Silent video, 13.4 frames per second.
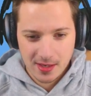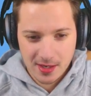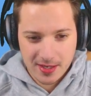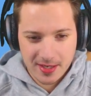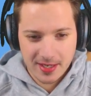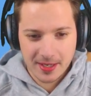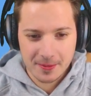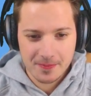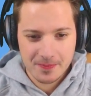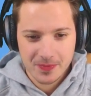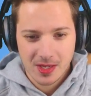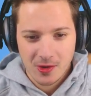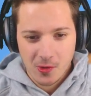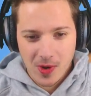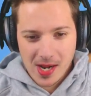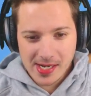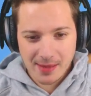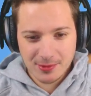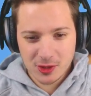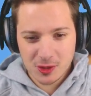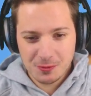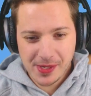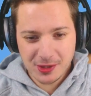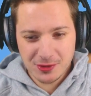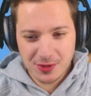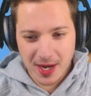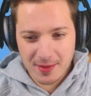Okay. Welcome to
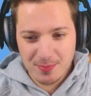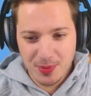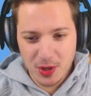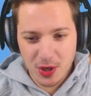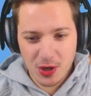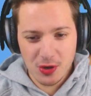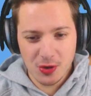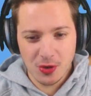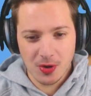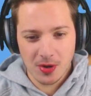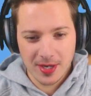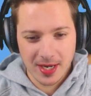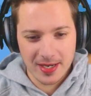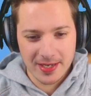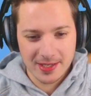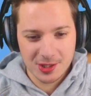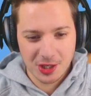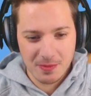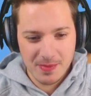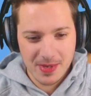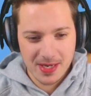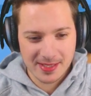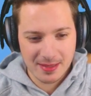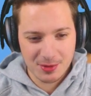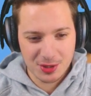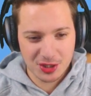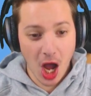Speedrun Blue. Okay, da liegen schon Minen.
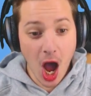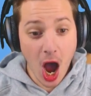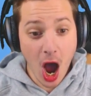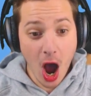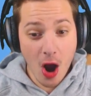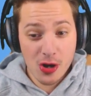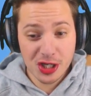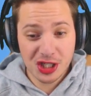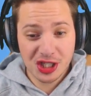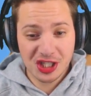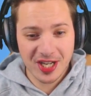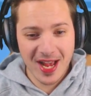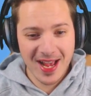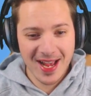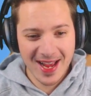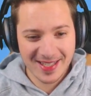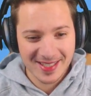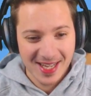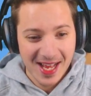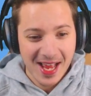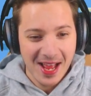Das habe ich schon... Oh, shit!